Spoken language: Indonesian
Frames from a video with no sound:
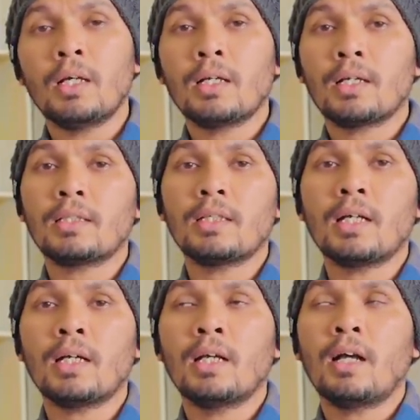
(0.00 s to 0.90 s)

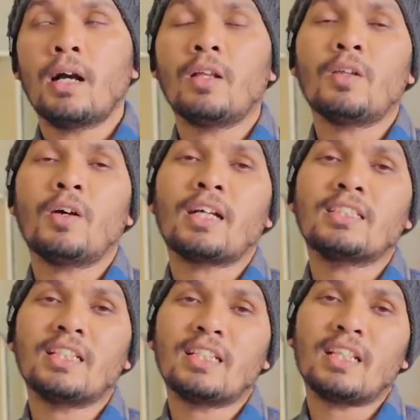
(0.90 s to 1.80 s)
Ketiga, Allah akan
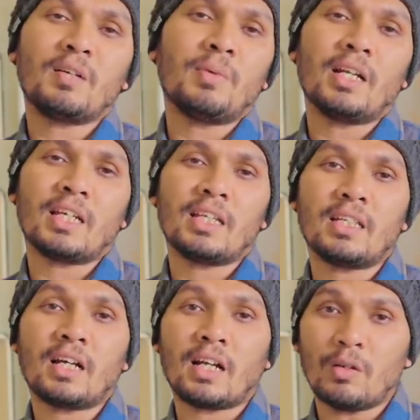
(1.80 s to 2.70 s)
cinta kepada
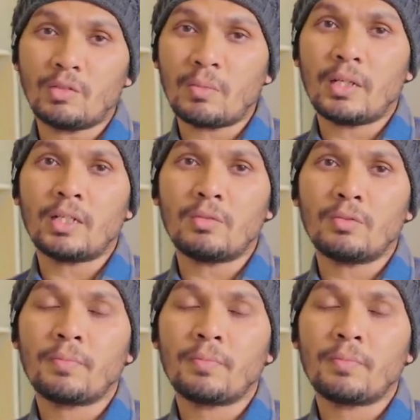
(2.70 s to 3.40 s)
kita karena ucapan itu.